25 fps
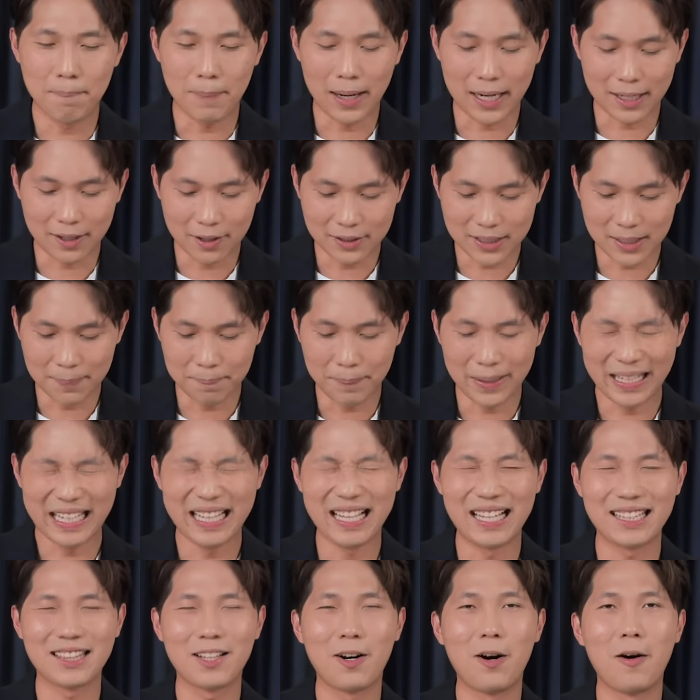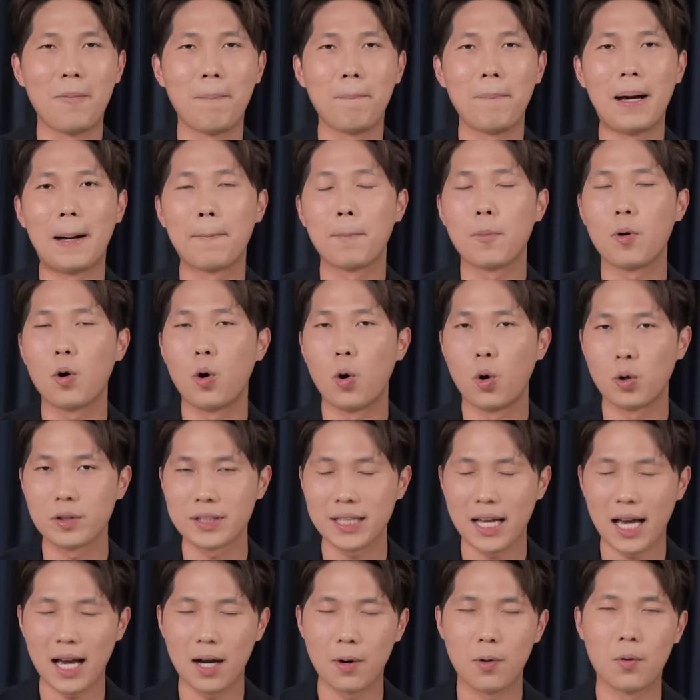มันก็จำเป็นที่จะต้องปรับโครง
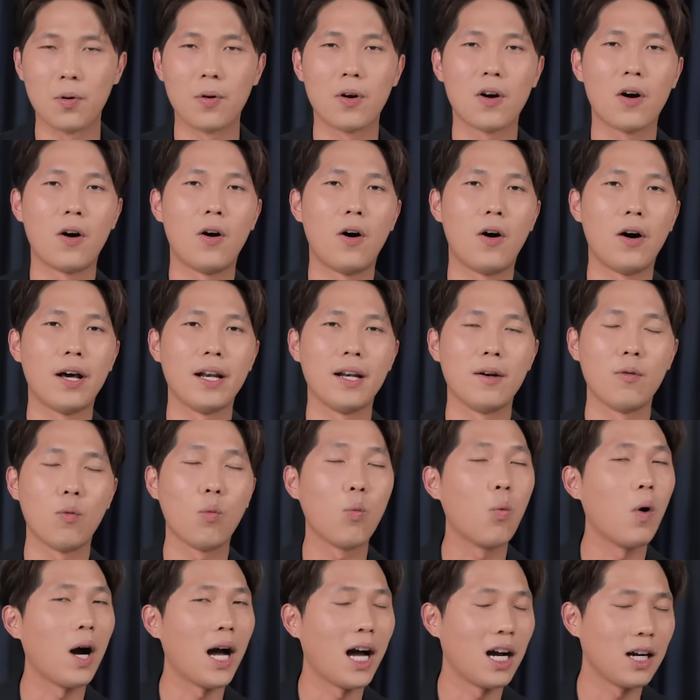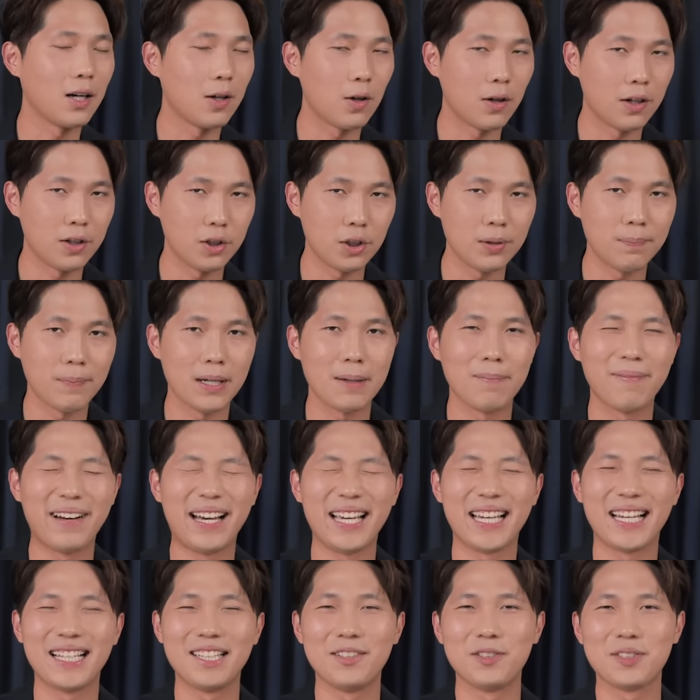สร้างองค์กรวางกลยุทธ์ให
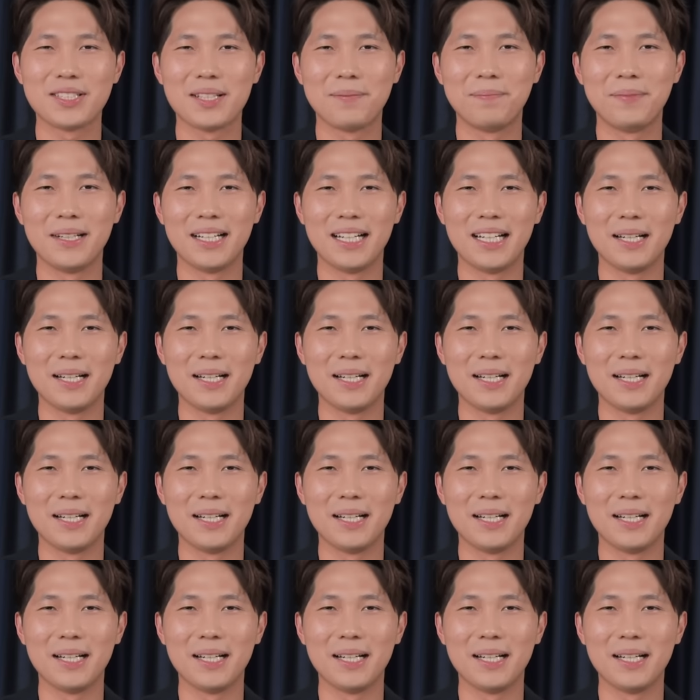ม่ๆกันอยู่เสม